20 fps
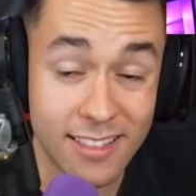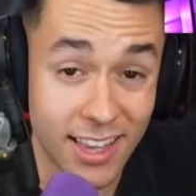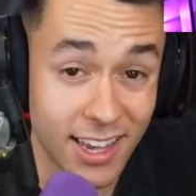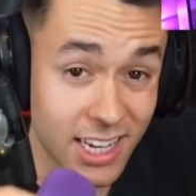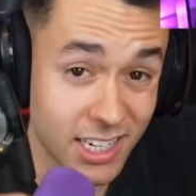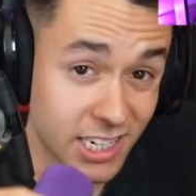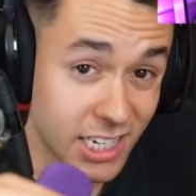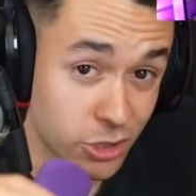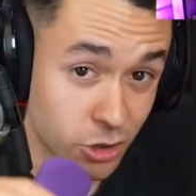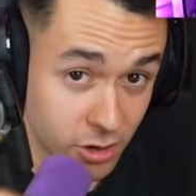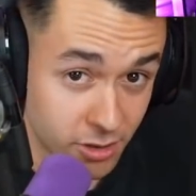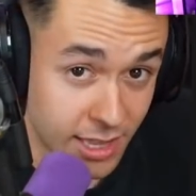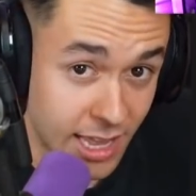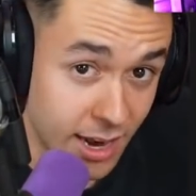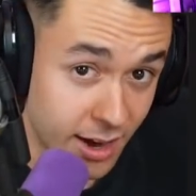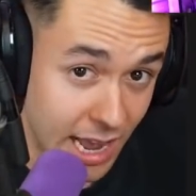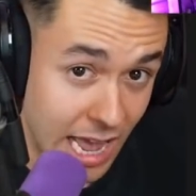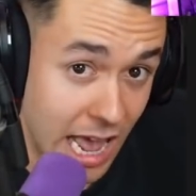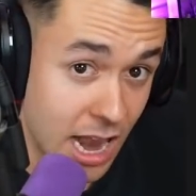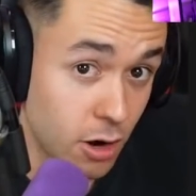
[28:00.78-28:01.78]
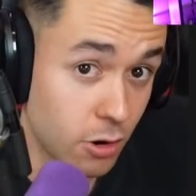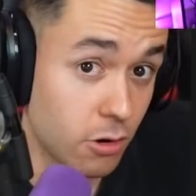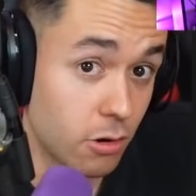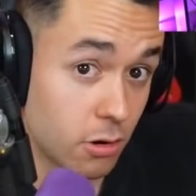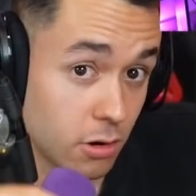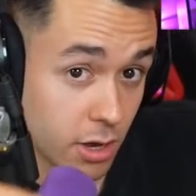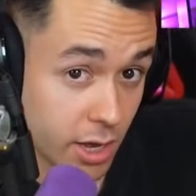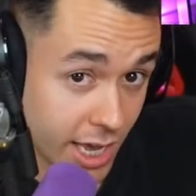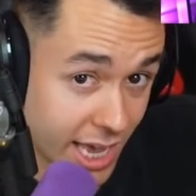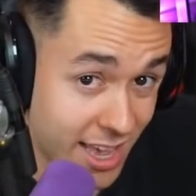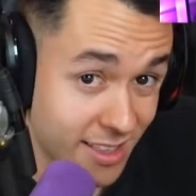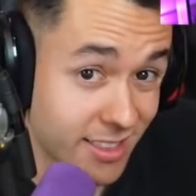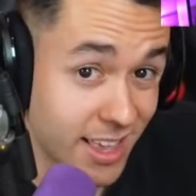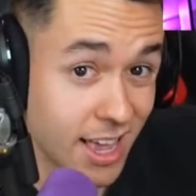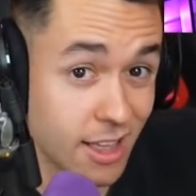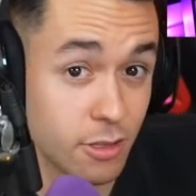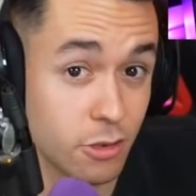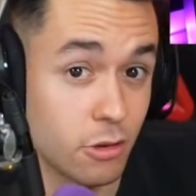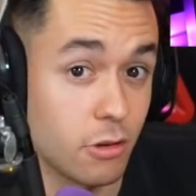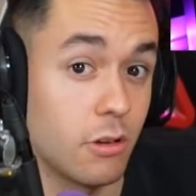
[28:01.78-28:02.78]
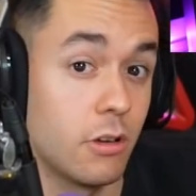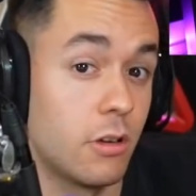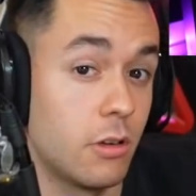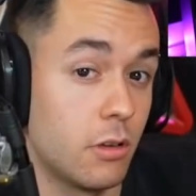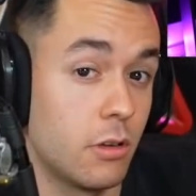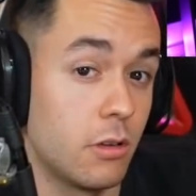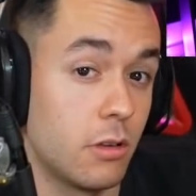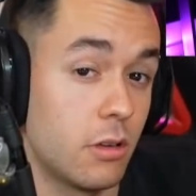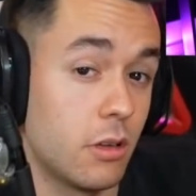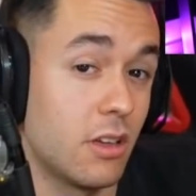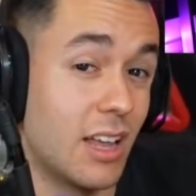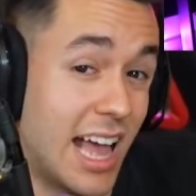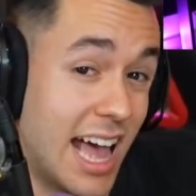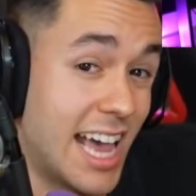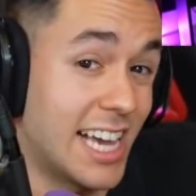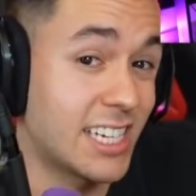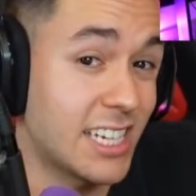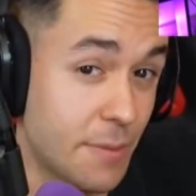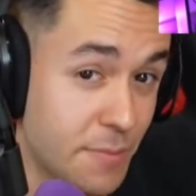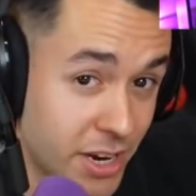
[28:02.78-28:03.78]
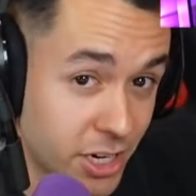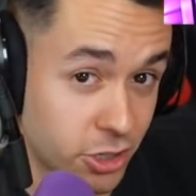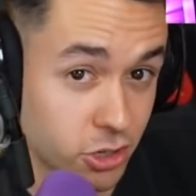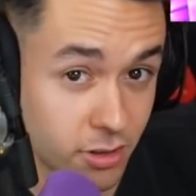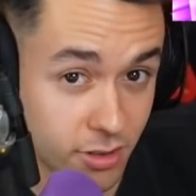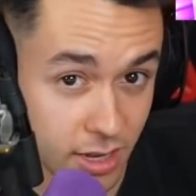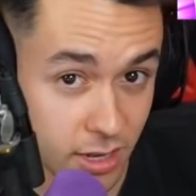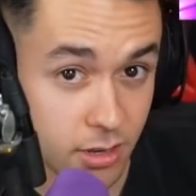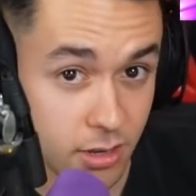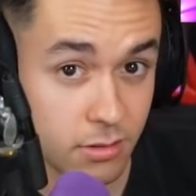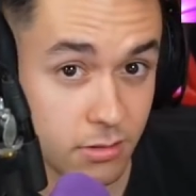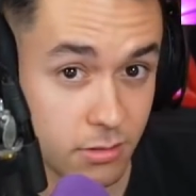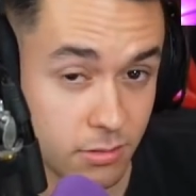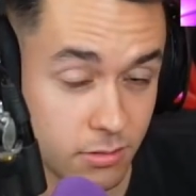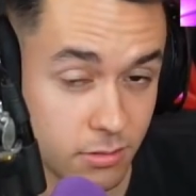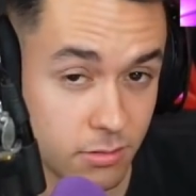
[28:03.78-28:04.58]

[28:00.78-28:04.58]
y tengas que soltar algo hateando a esa persona,